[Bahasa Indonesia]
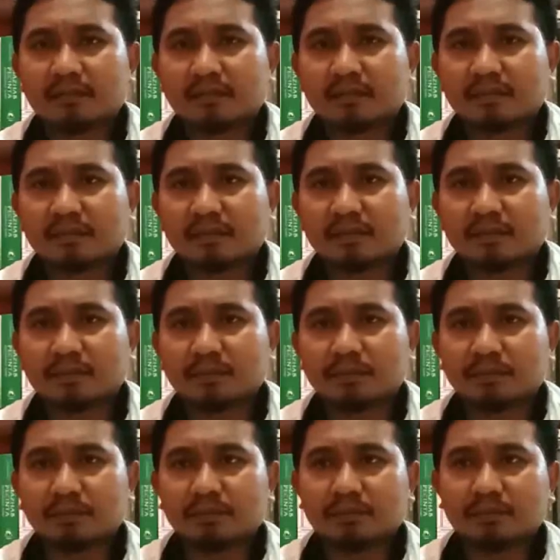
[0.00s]
nah,
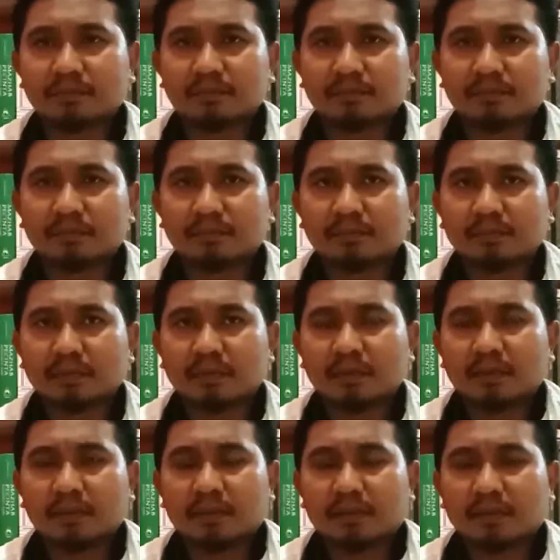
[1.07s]
tentu
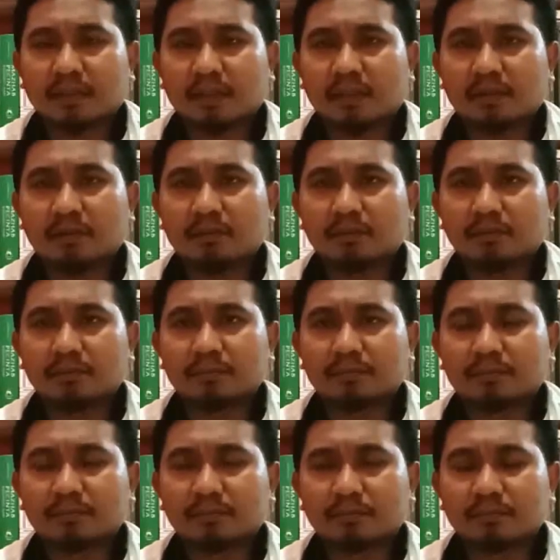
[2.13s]
kalau
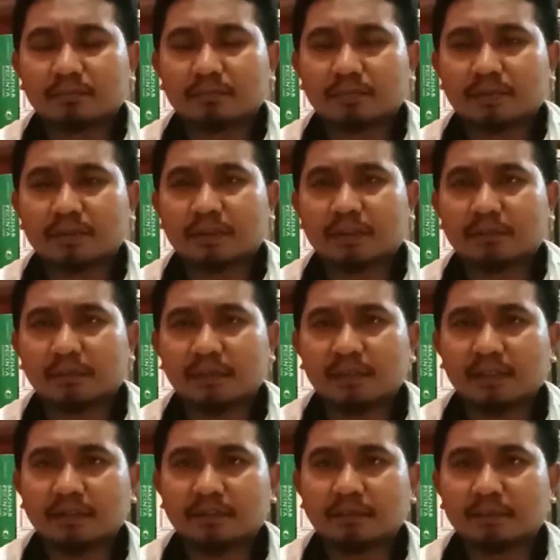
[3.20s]
kita
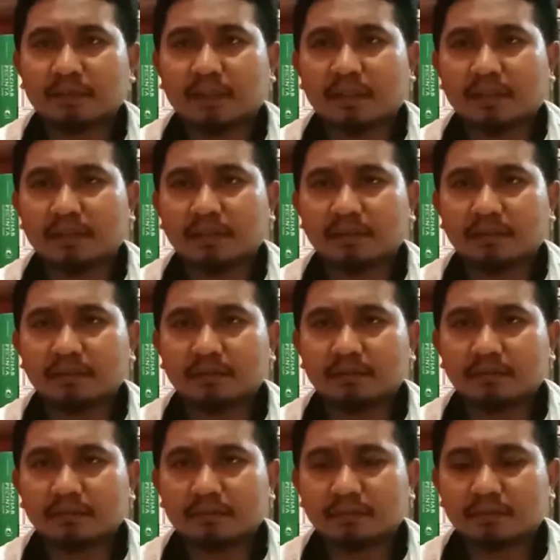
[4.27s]
melihat sebenarnya
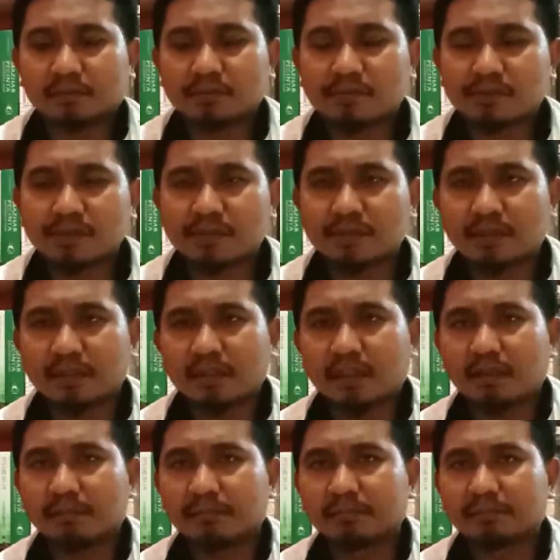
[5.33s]
konsisten
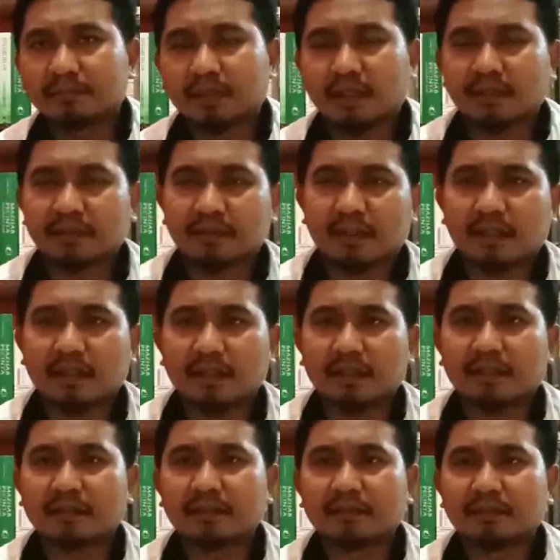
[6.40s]
dalam arti
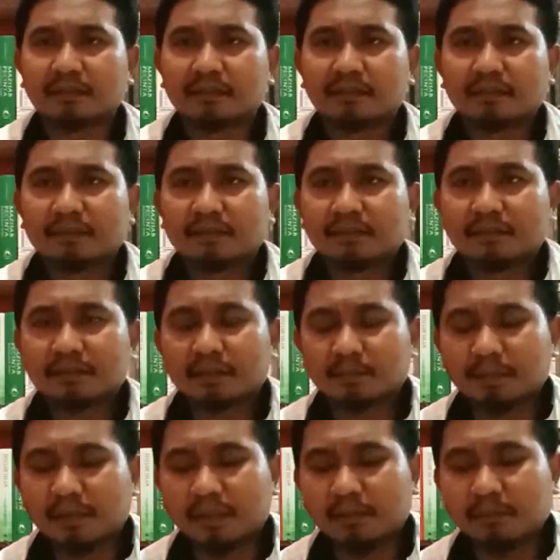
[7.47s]
al-haq.
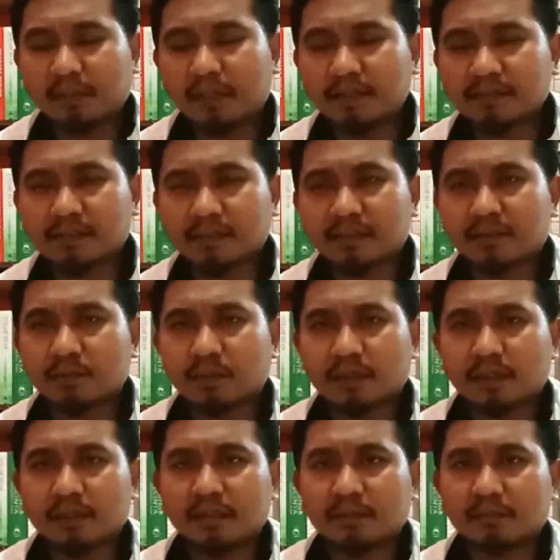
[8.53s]
Tapi ada bahasa
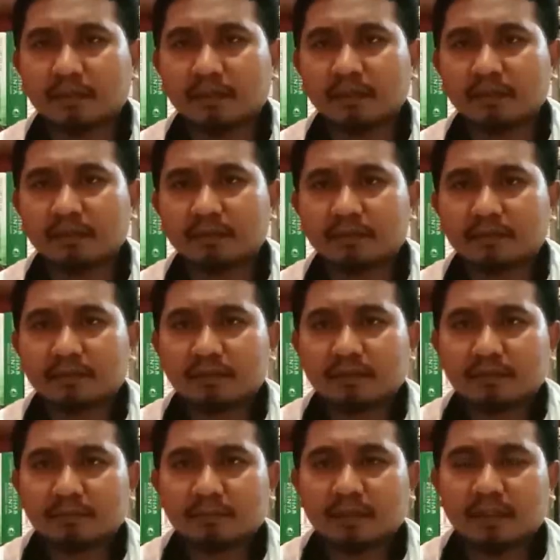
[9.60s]
ketuhanan yang maha
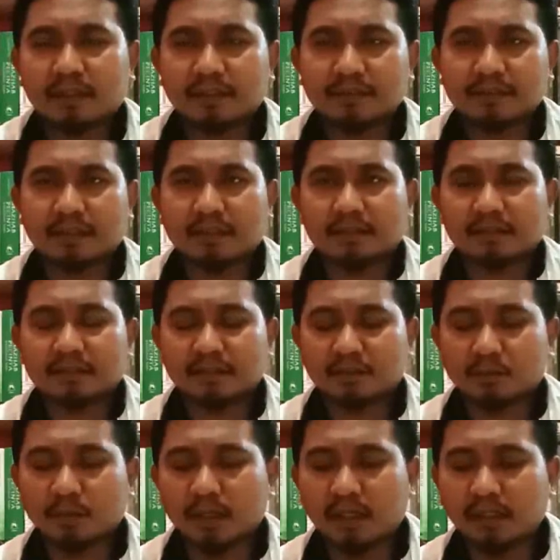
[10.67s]
Maha Esa,
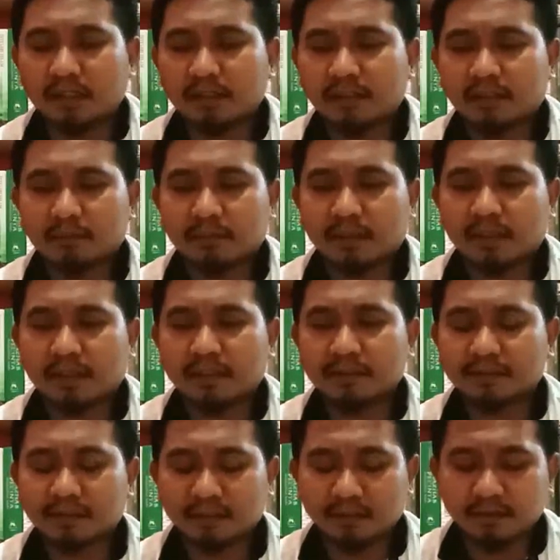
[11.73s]
ketuhanan yang Maha
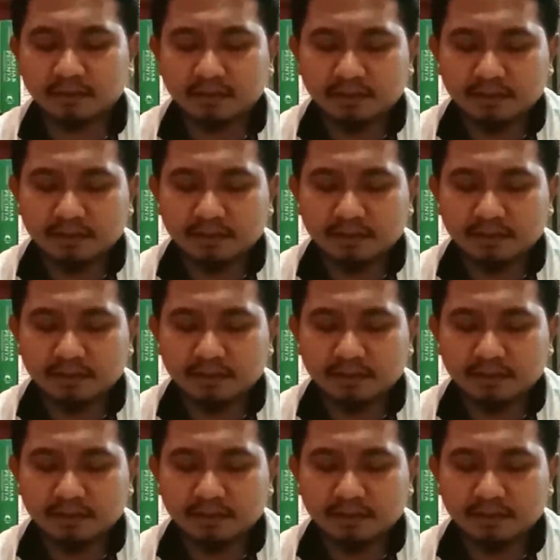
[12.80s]
Esa